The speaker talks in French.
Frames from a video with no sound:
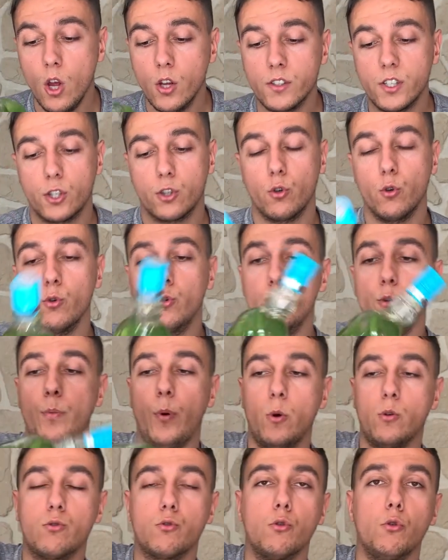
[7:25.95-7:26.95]
sachant que je
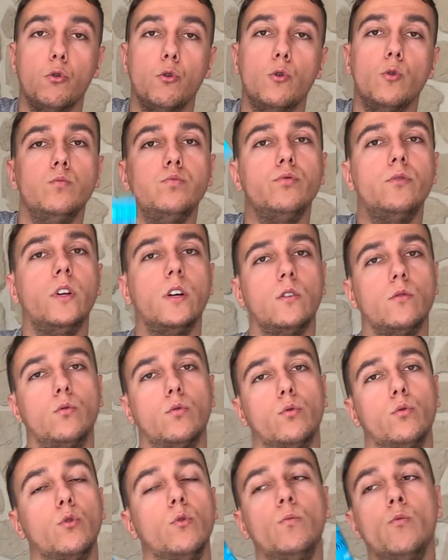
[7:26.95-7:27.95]
pense qu'au bout
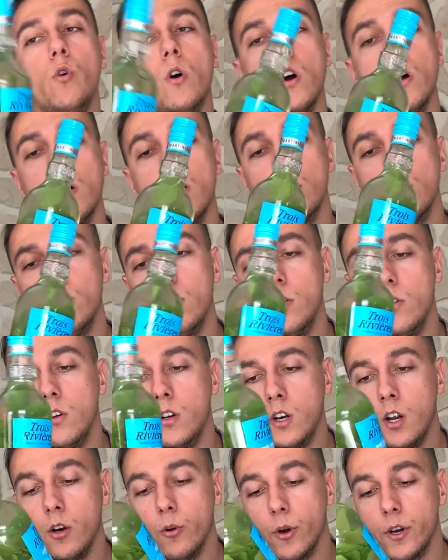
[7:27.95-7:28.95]
de 2 mois,
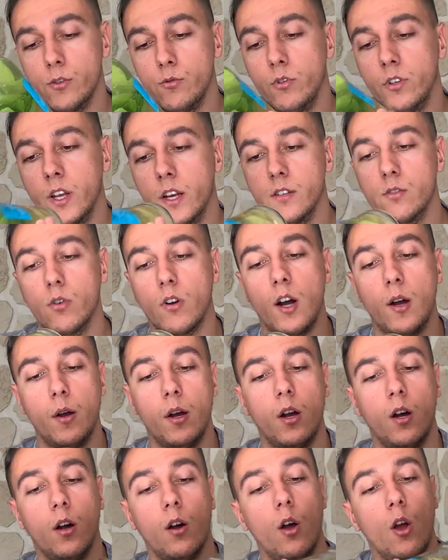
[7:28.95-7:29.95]
là, le résultat
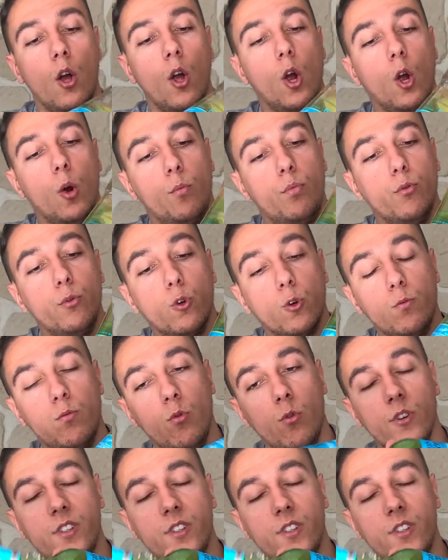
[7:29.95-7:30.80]
sera plutôt bon.